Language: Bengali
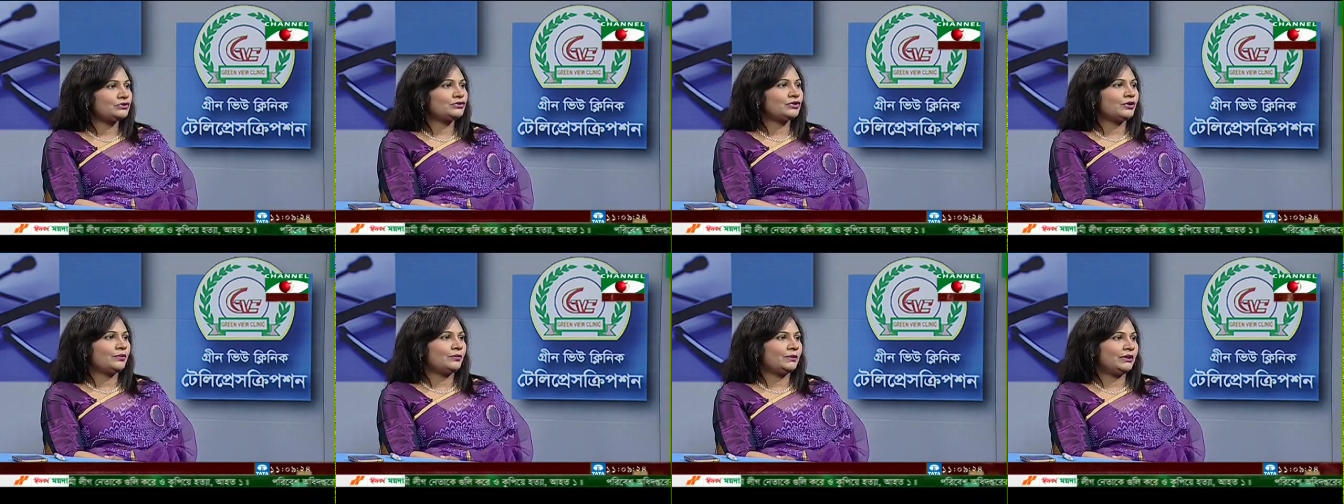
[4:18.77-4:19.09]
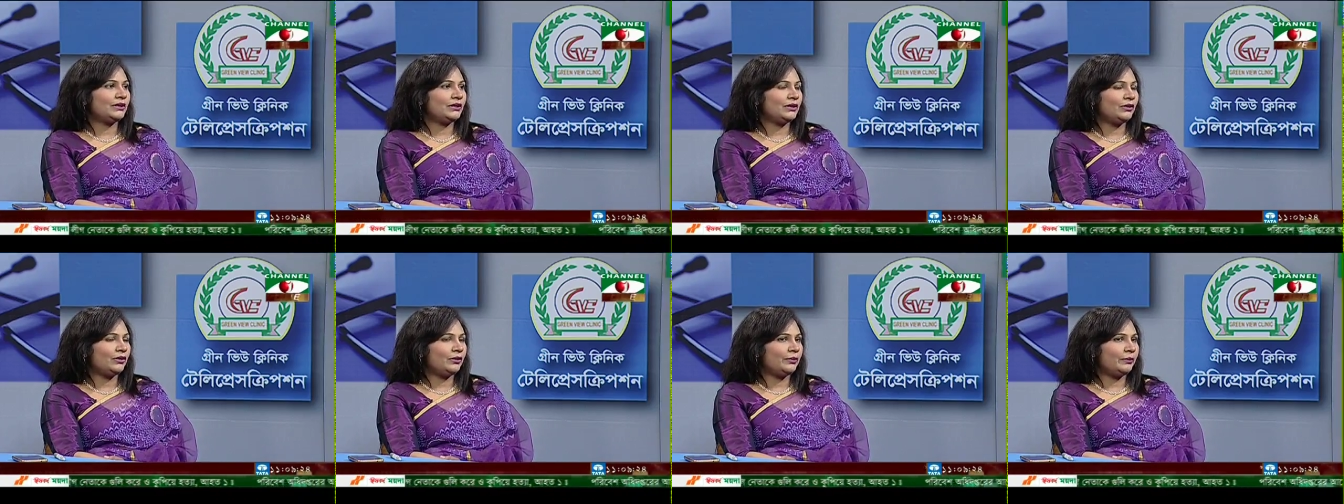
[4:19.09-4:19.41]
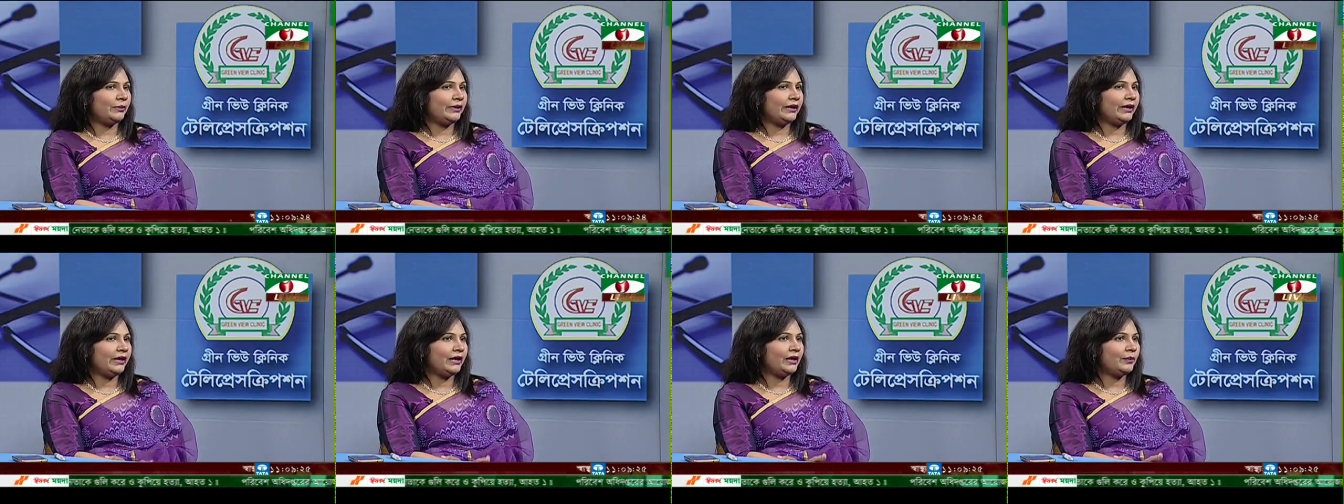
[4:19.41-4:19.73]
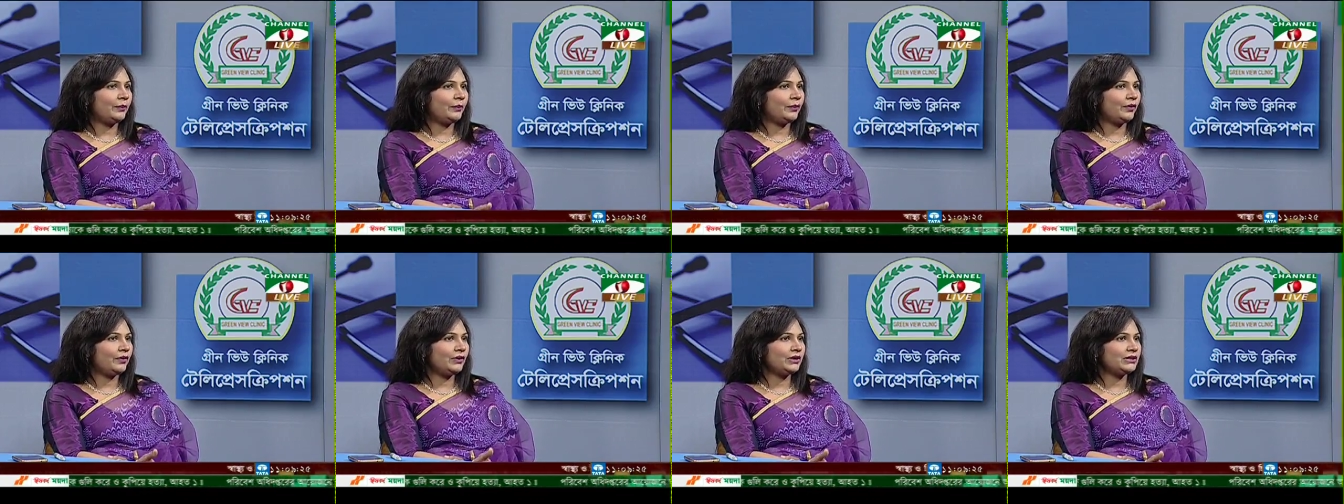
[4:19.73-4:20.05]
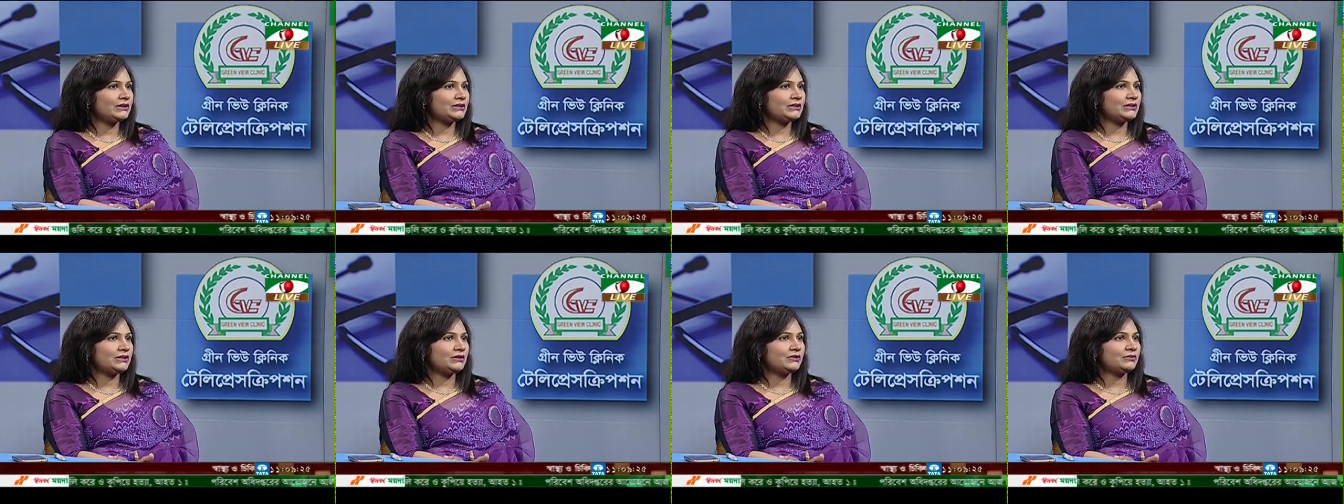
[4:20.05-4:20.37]
জন্মাতে হবে
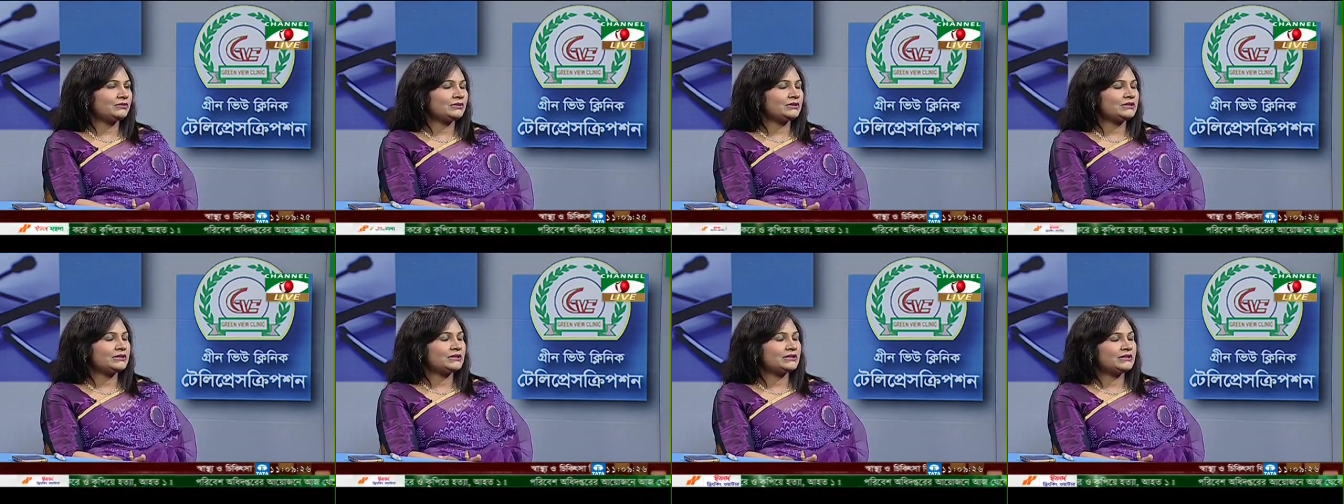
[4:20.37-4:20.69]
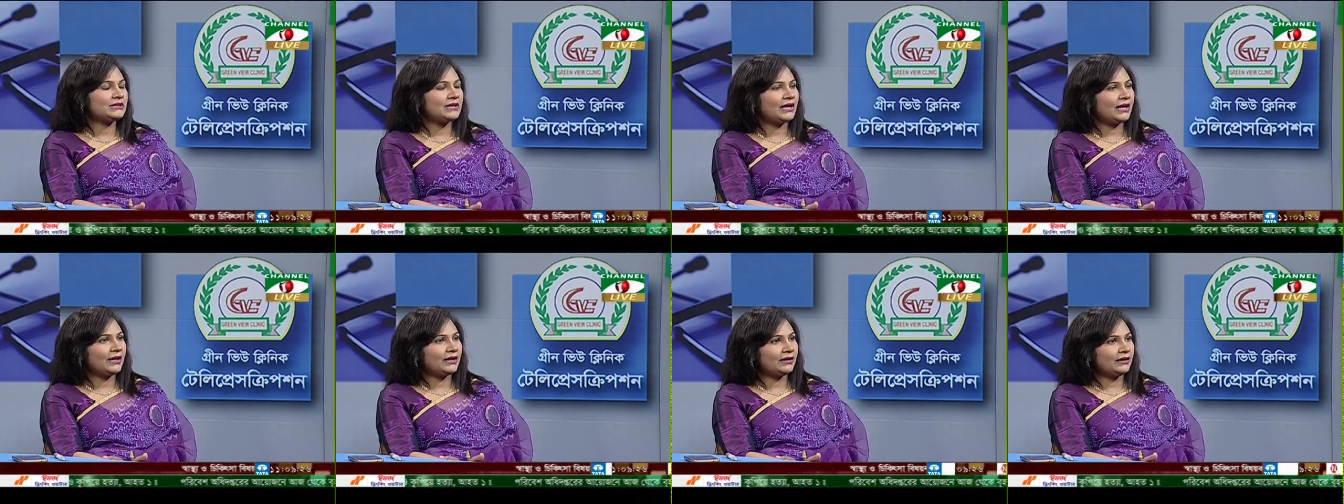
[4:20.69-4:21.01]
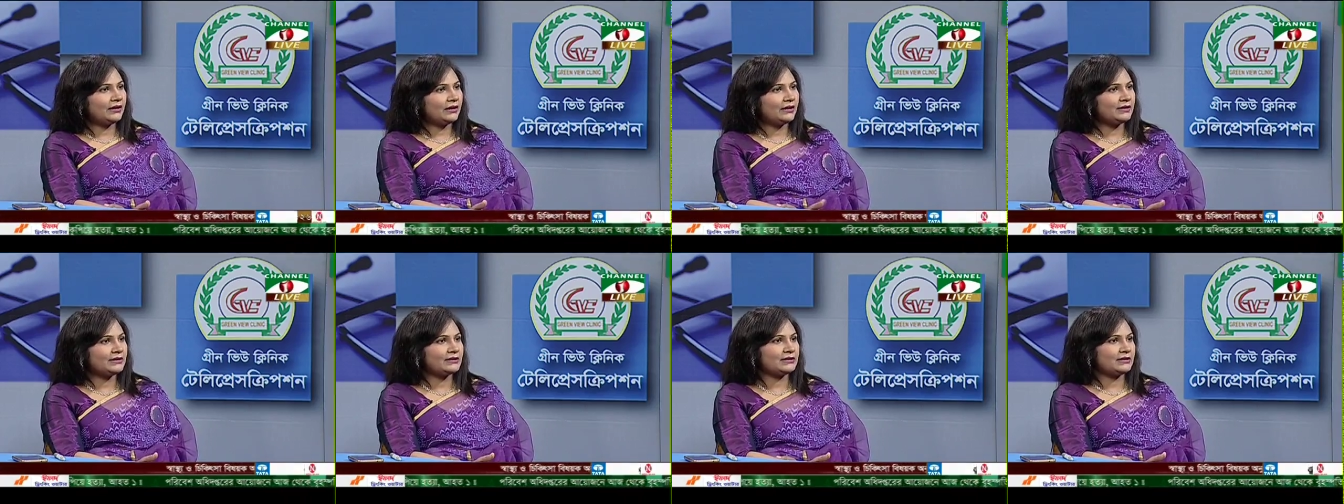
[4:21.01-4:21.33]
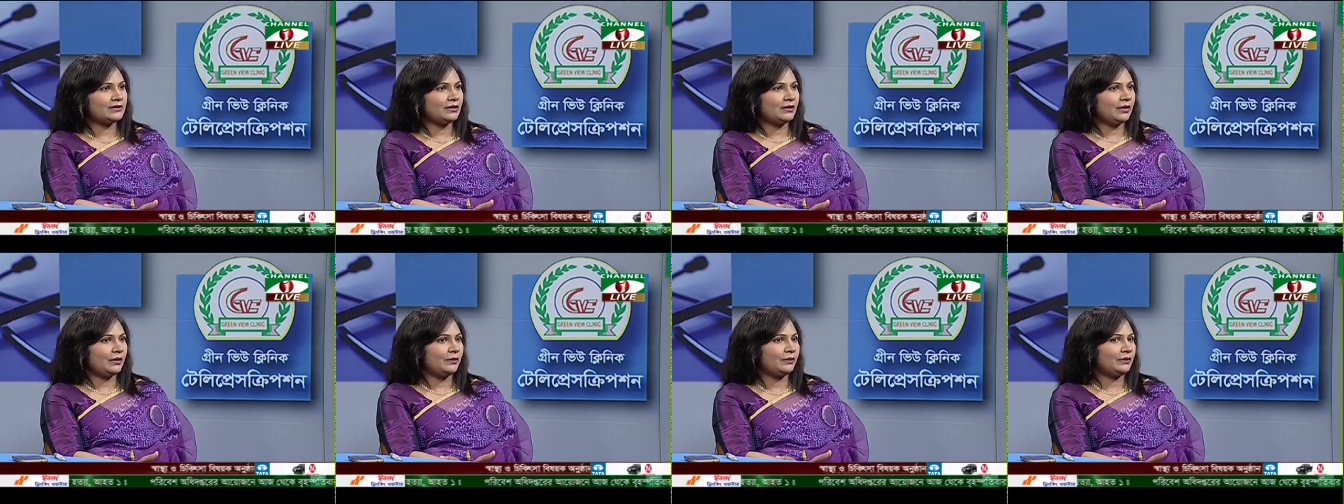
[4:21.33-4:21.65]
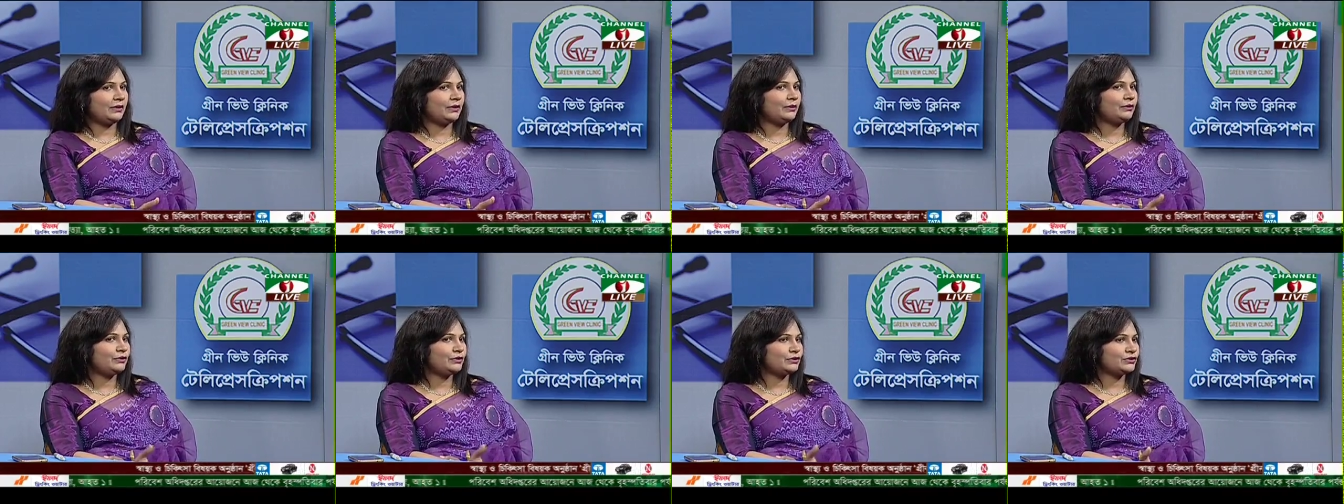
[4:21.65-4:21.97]
এরপরে যেটা হচ্ছে যে অ্যাটলিস্ট
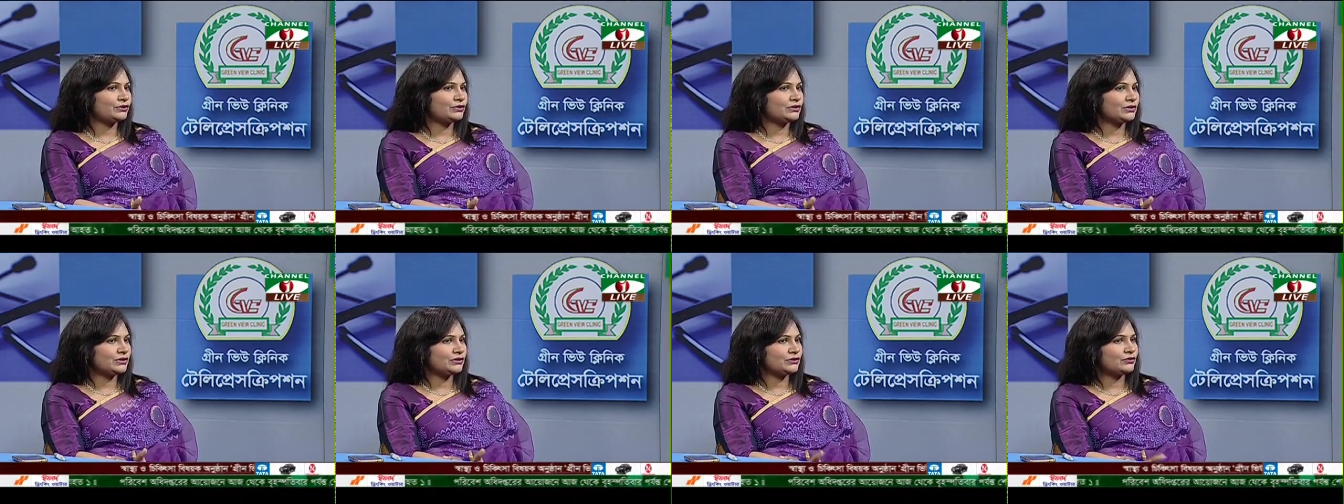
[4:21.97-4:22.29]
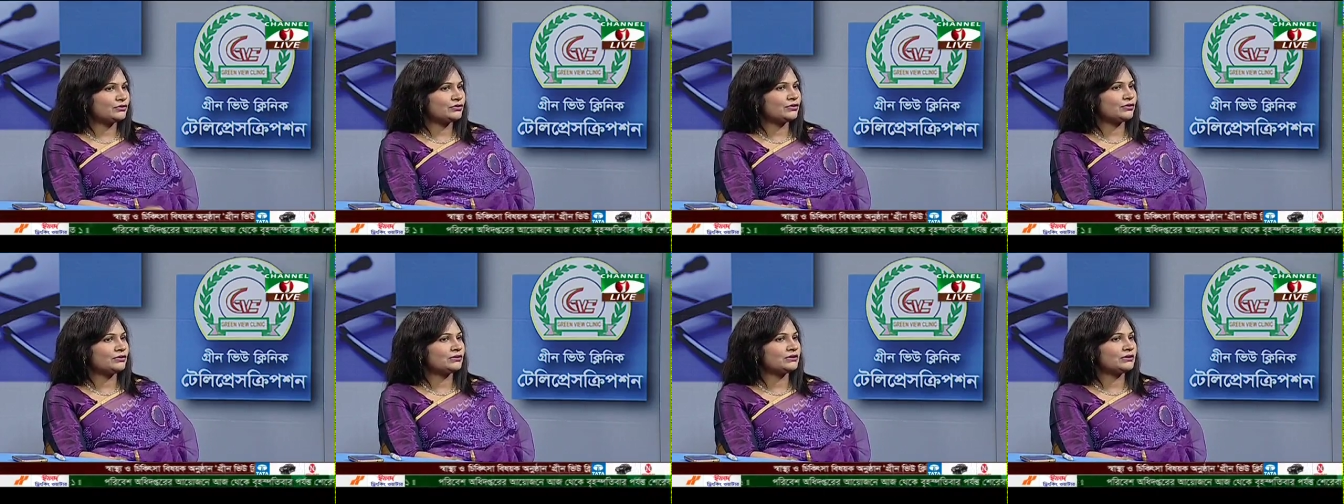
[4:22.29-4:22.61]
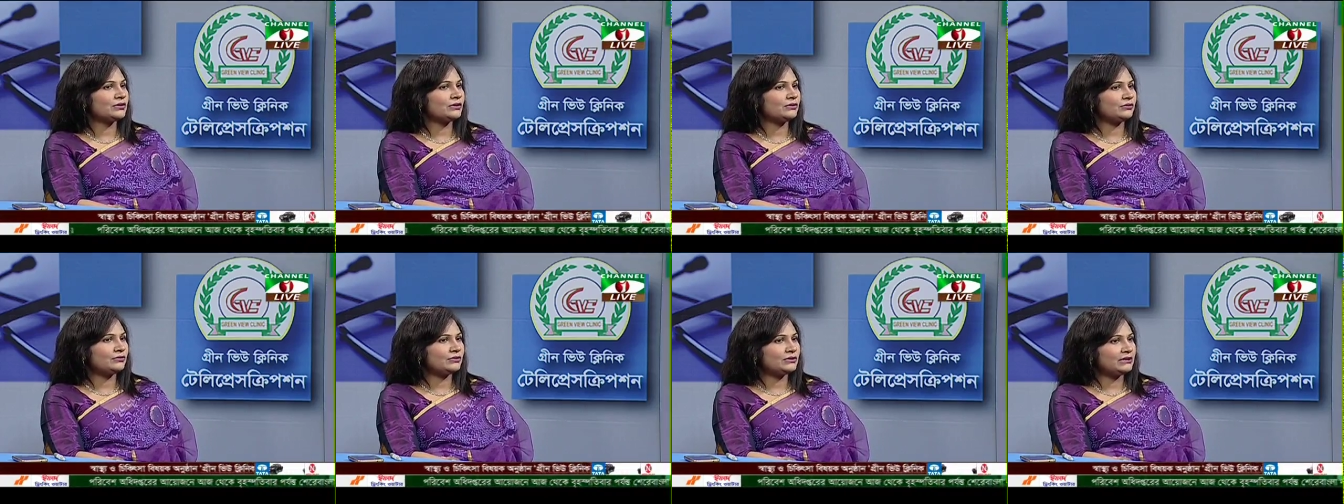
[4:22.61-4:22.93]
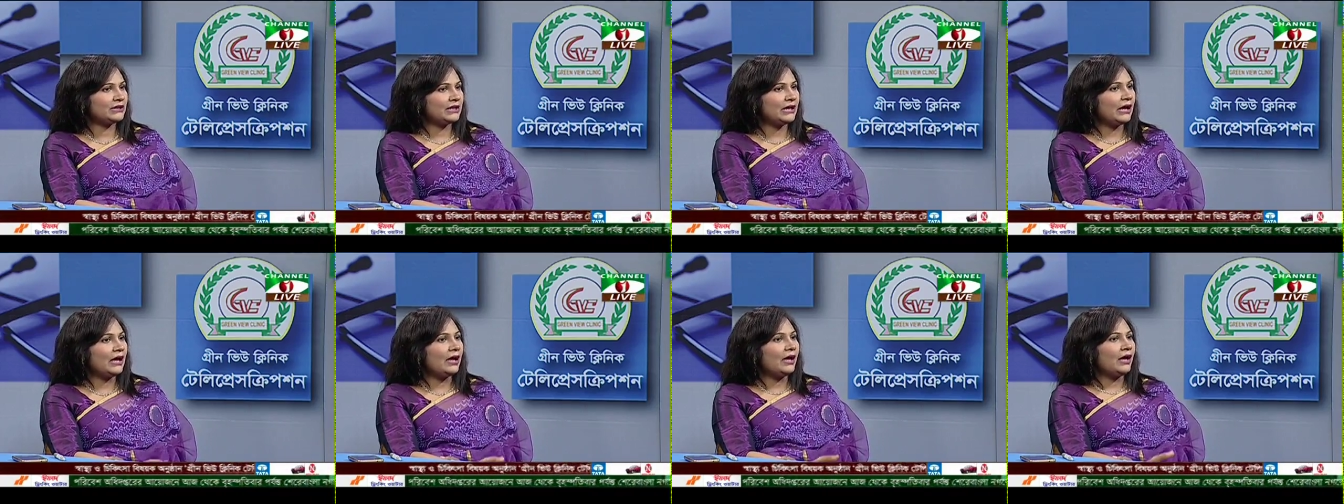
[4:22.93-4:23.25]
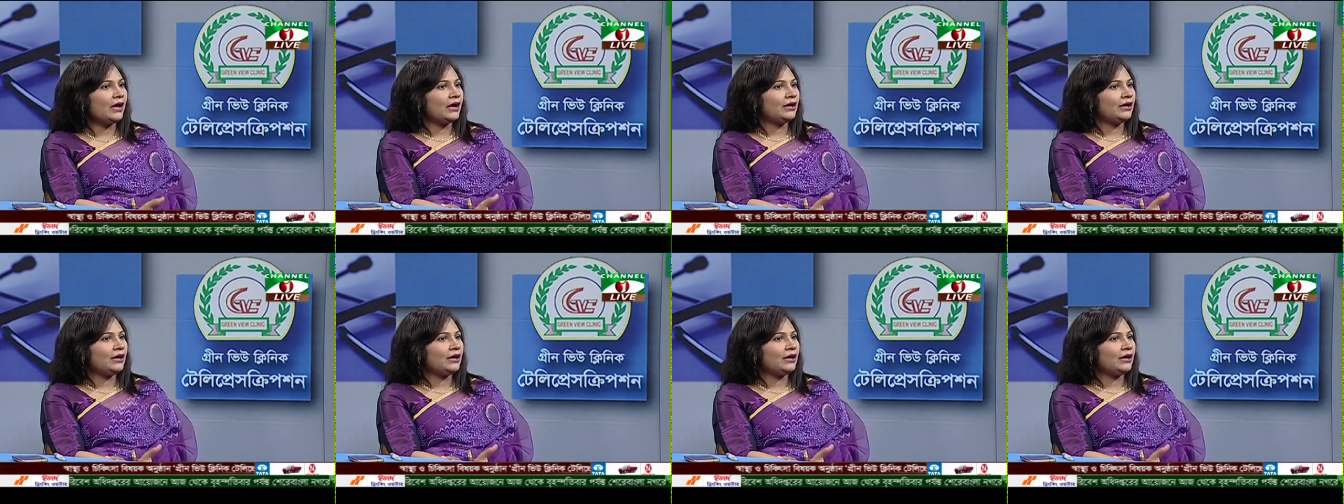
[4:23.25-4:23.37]
আমাদের বিশ্ব স্বাস্থ্য সংস্থা অনুযায়ী